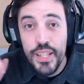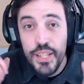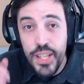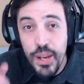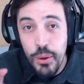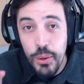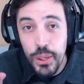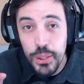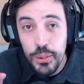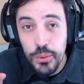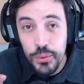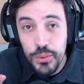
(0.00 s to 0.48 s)

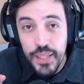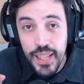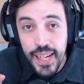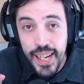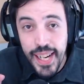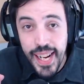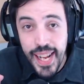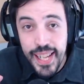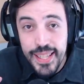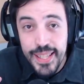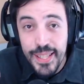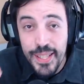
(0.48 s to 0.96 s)
Ciao a tutti
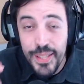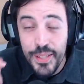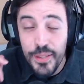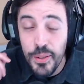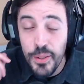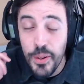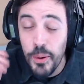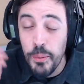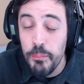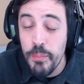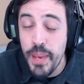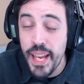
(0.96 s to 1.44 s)
ragazzi,
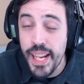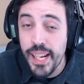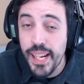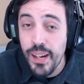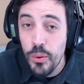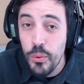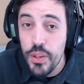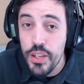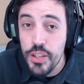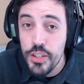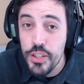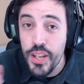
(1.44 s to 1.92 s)
sono
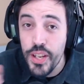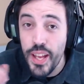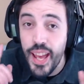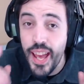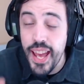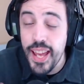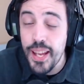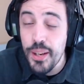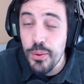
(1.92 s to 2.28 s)
Make-A-Wish e